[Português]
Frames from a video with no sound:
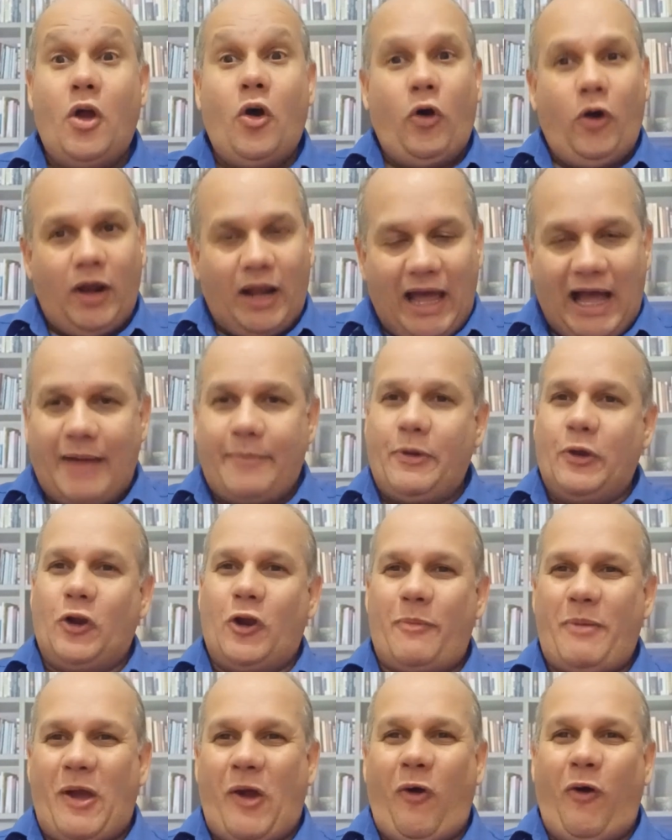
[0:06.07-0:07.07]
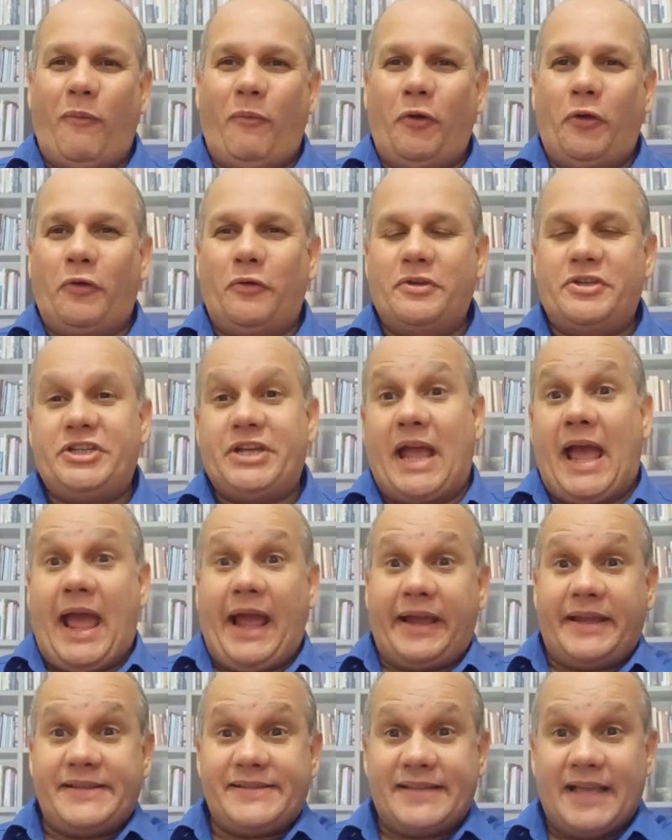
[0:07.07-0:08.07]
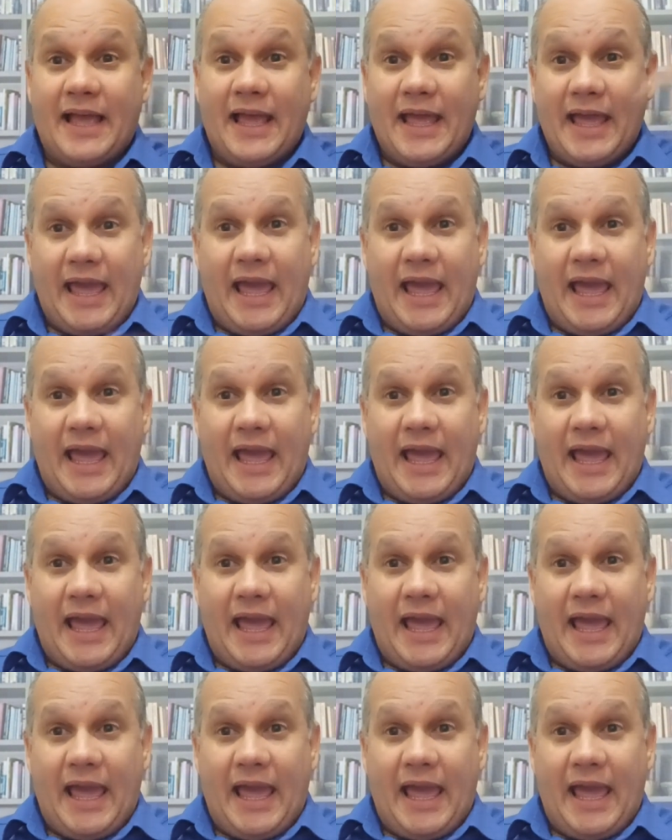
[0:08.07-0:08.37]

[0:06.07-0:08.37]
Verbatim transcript: Olá, meu nome é Rômulo Gutierrez,